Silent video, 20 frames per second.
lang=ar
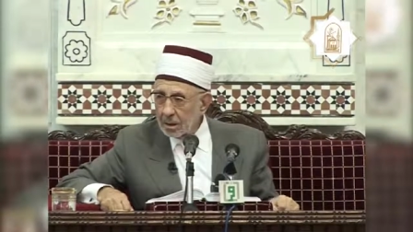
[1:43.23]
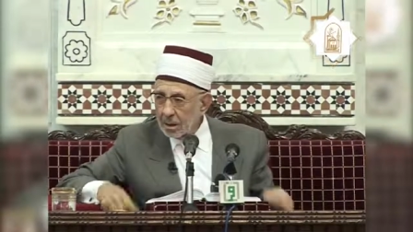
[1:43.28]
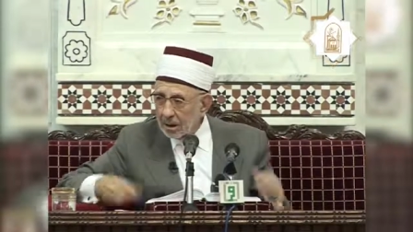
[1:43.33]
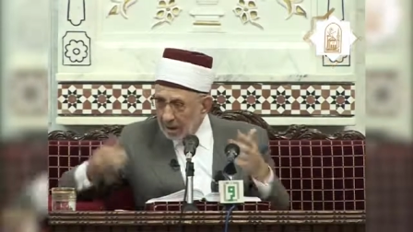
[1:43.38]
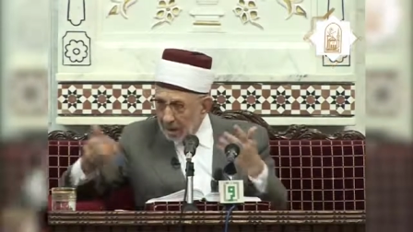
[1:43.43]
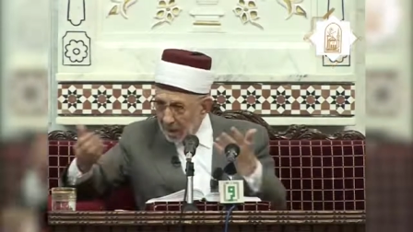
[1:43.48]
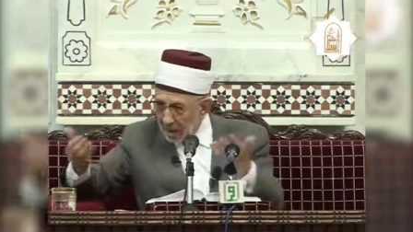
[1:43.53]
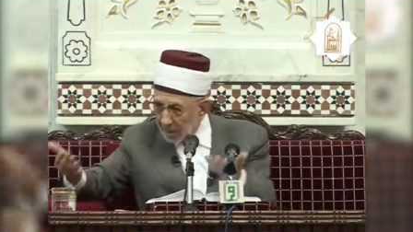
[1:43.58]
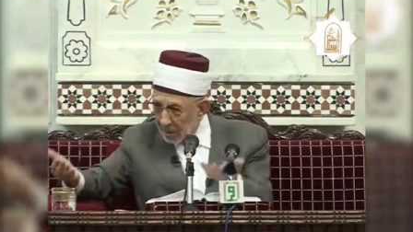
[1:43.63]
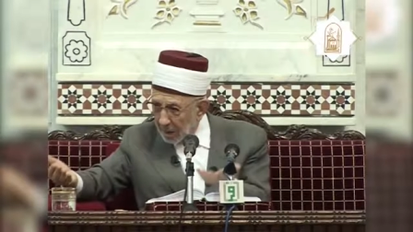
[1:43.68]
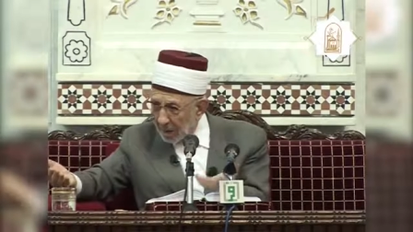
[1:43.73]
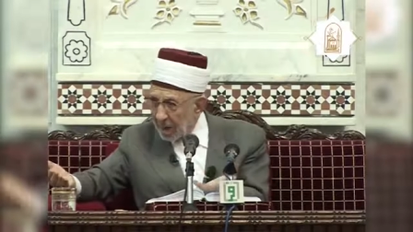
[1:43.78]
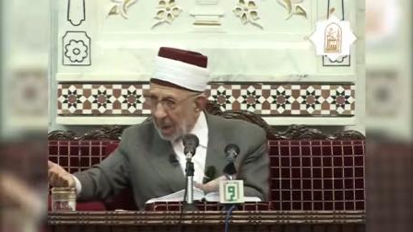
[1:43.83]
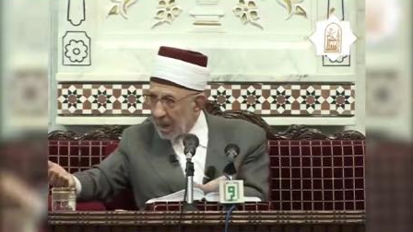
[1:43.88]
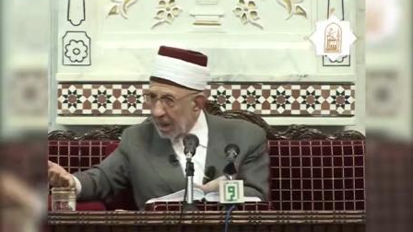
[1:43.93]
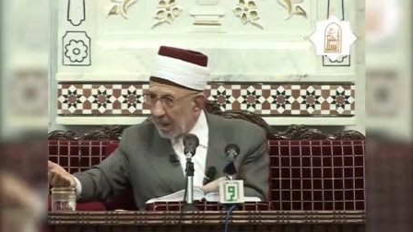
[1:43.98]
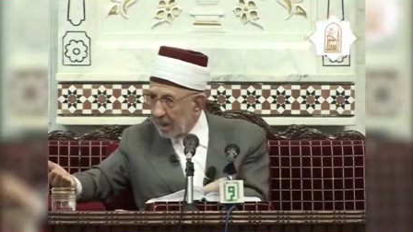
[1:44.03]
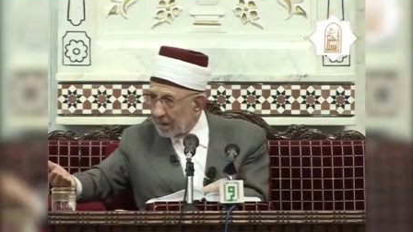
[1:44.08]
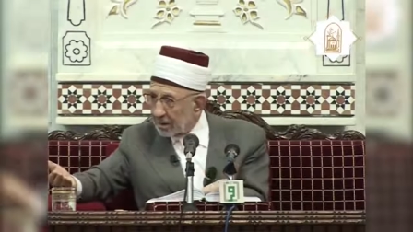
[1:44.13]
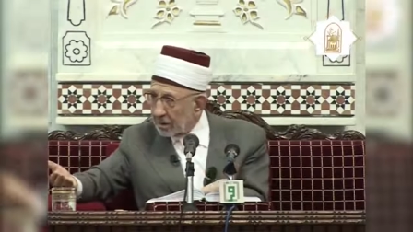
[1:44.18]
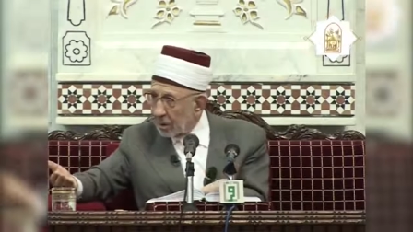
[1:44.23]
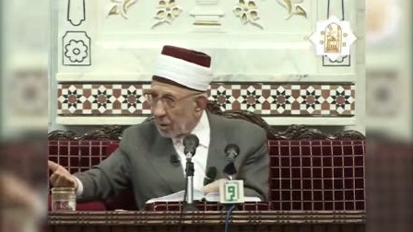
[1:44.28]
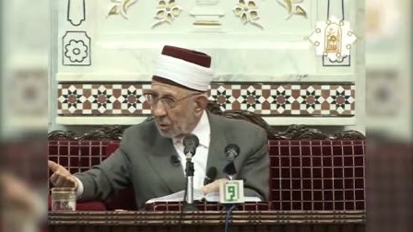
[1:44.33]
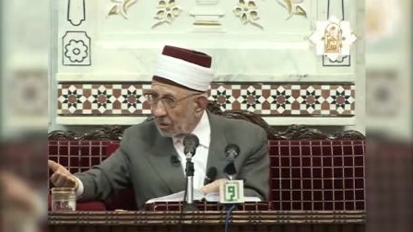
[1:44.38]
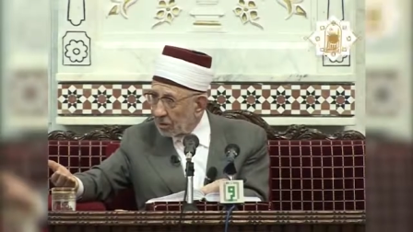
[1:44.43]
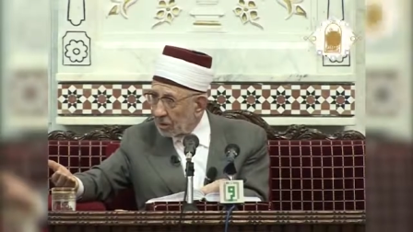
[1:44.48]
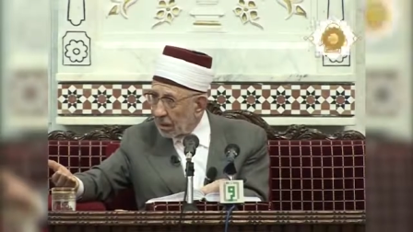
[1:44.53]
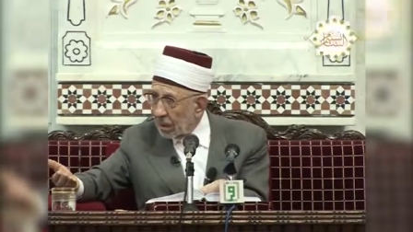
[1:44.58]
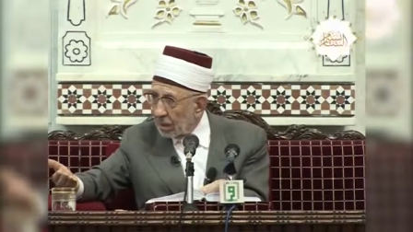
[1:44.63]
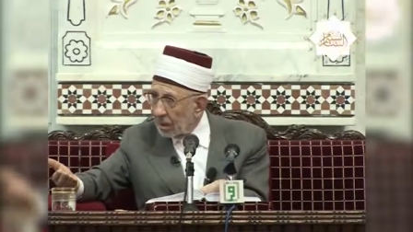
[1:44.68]
كتاب الله عز
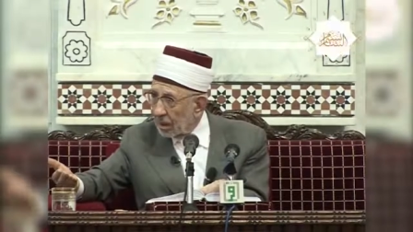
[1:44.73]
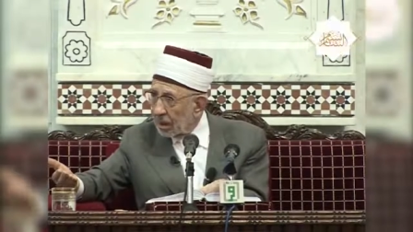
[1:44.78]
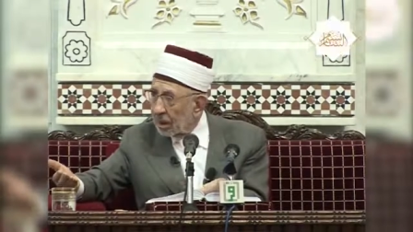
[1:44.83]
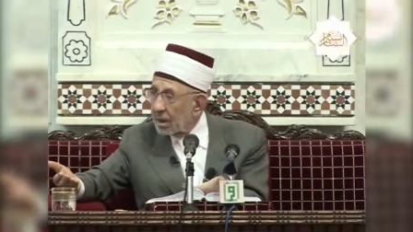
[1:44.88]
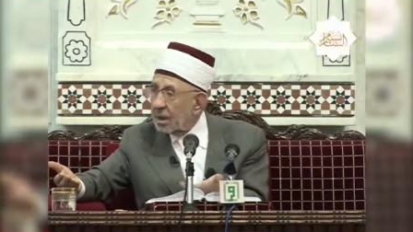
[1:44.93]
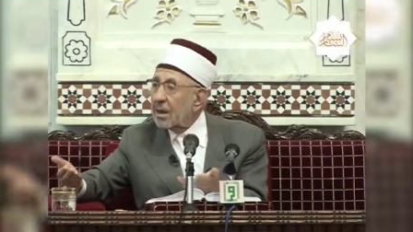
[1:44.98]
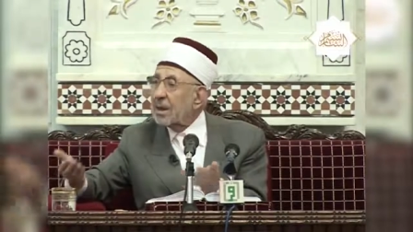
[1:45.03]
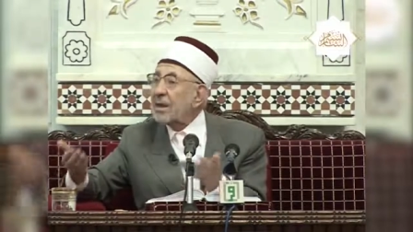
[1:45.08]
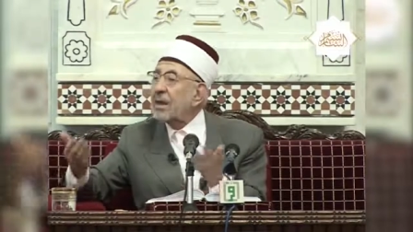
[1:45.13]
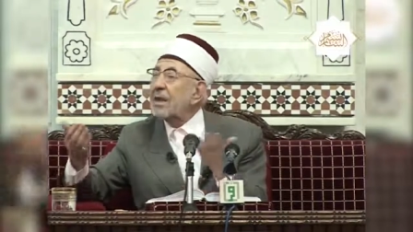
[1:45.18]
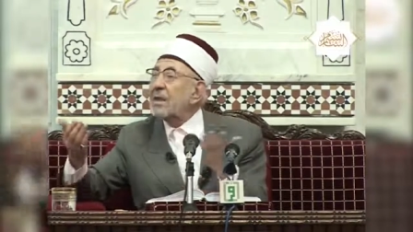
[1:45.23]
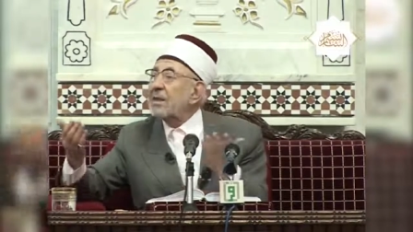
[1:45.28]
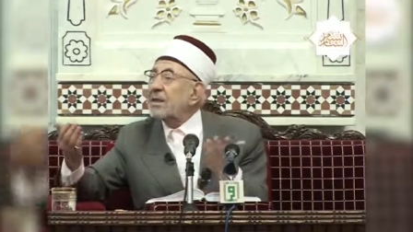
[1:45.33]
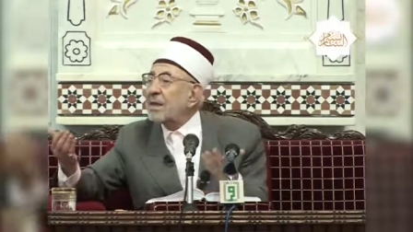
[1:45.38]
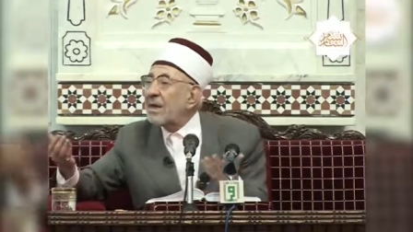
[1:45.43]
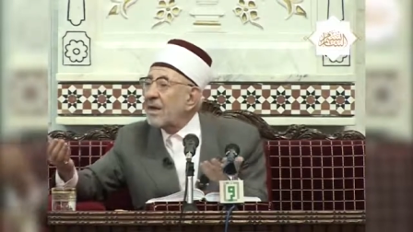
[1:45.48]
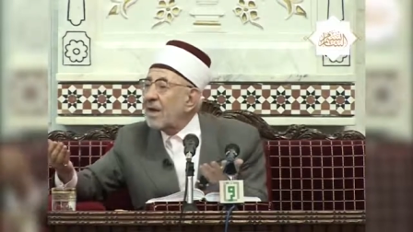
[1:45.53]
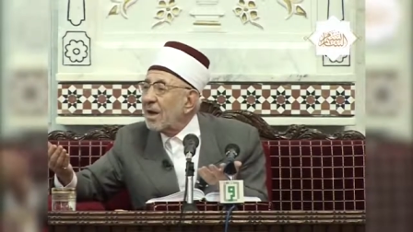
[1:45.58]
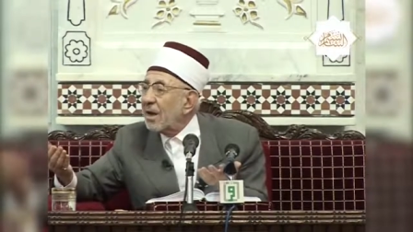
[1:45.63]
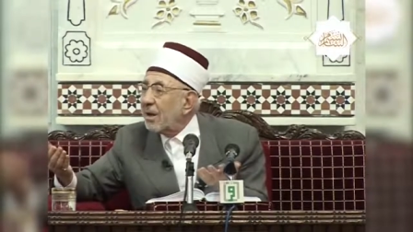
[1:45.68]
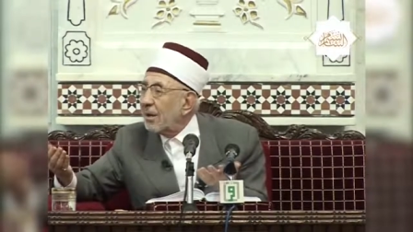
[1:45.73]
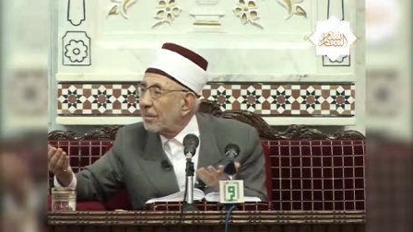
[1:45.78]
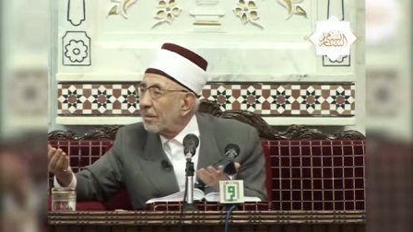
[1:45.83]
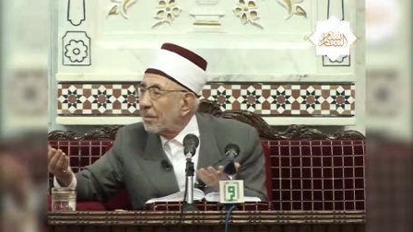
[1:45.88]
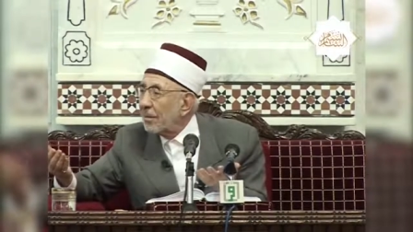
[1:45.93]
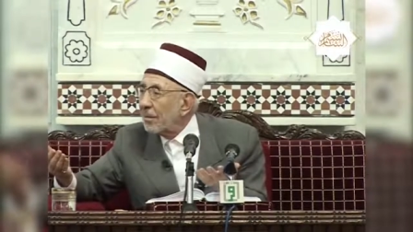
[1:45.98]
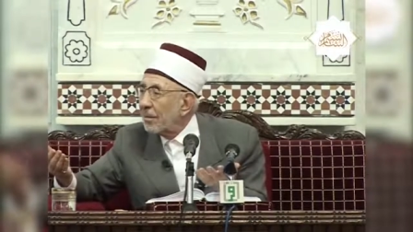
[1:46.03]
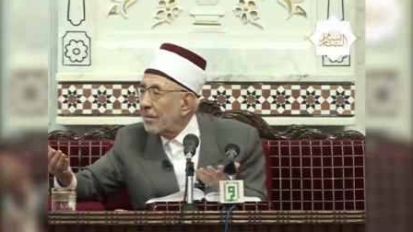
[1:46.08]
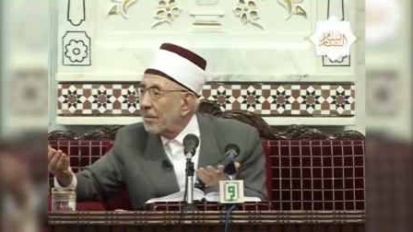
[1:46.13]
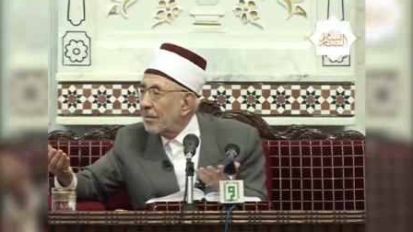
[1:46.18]
وجل الإسلام